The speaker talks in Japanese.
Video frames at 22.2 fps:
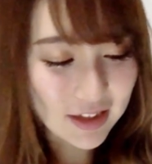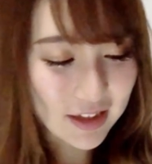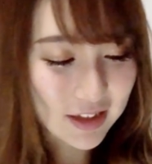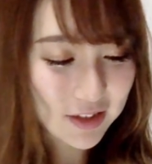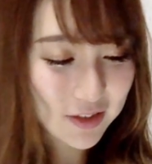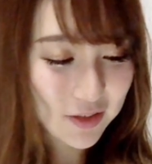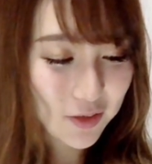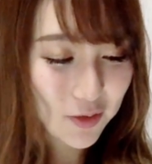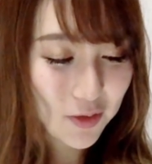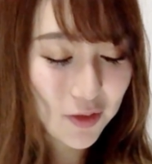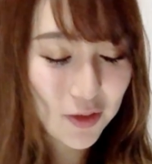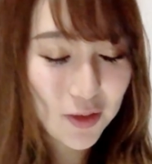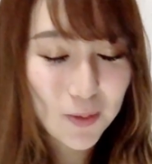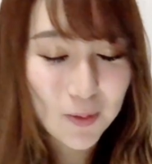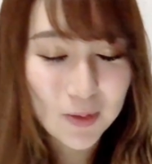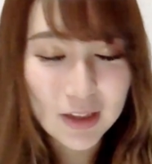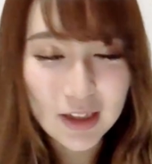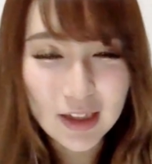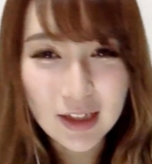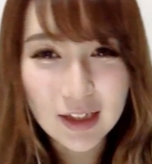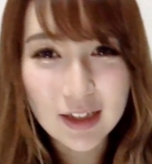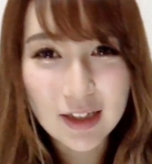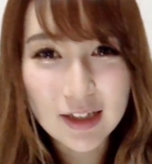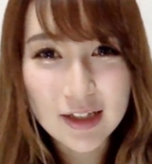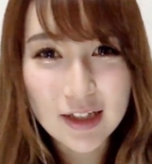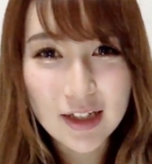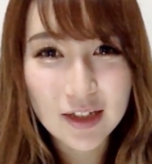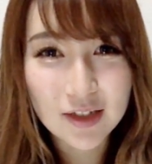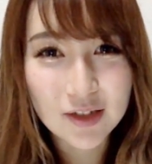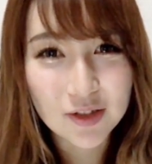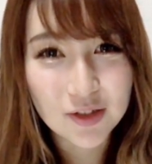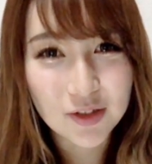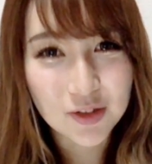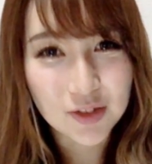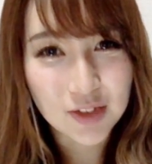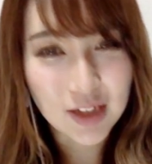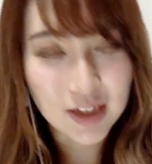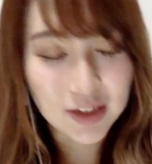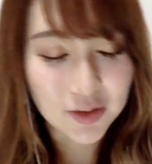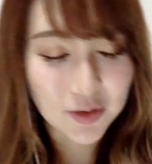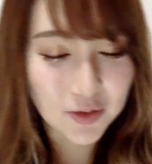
あの、今後もね、ガチャ運をね、